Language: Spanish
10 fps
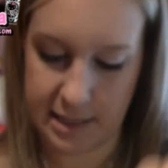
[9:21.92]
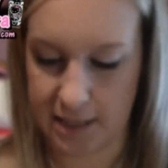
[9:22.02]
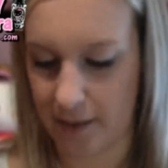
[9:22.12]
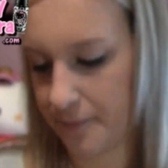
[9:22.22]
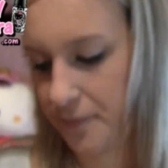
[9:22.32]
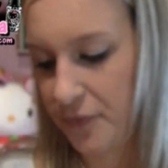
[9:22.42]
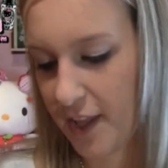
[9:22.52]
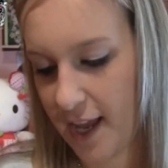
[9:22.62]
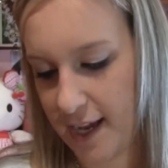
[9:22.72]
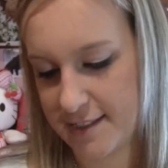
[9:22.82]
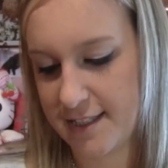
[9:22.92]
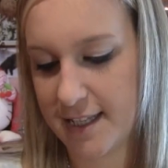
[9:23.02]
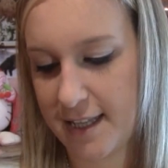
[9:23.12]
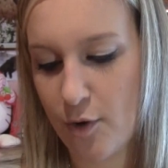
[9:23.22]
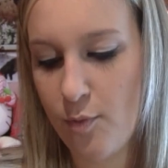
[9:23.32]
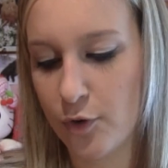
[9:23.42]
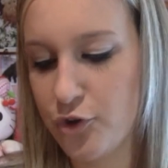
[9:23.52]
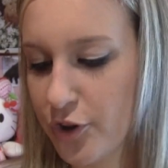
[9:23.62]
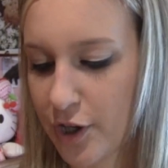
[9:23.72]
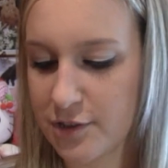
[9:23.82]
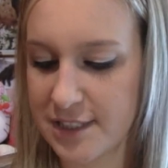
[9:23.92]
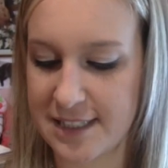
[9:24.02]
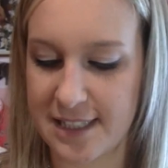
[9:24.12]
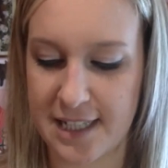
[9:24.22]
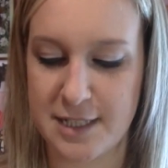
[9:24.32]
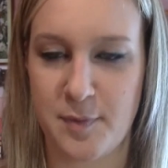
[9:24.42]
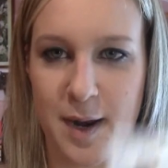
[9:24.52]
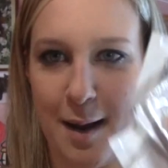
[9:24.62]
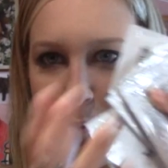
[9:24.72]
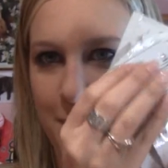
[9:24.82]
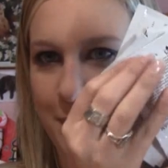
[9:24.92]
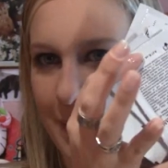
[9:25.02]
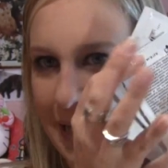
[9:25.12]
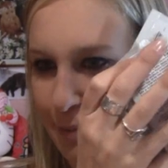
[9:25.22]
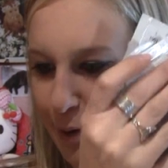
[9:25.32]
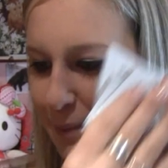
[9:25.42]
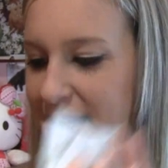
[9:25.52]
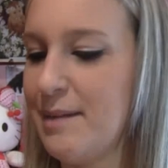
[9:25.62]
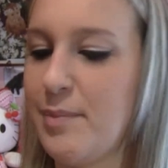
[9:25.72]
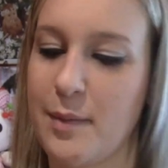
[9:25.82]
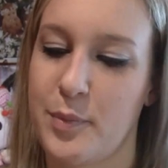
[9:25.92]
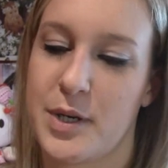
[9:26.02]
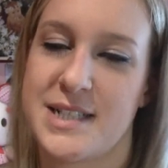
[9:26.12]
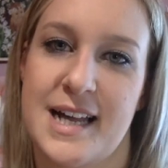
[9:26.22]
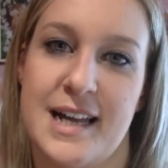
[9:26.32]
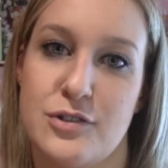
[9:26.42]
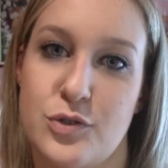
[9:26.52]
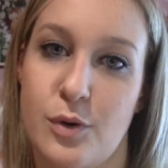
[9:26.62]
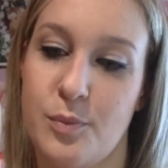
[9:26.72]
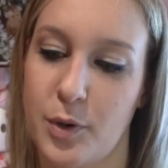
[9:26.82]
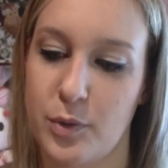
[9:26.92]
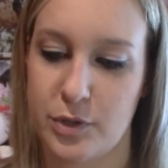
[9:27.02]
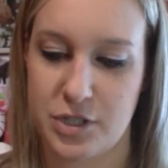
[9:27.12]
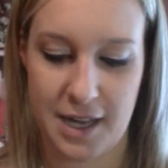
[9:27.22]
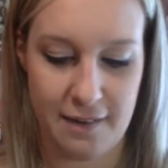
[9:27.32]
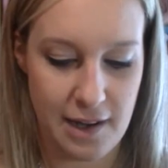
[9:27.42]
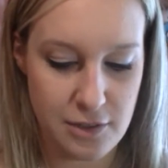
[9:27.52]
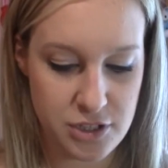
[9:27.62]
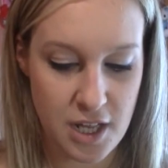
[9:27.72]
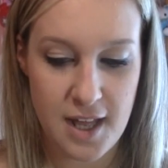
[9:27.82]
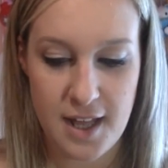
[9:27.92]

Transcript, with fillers: esta. Así que tengo un montón de cosas de Kiehl's para, para probar y para poder sacaros luego un productos acabados.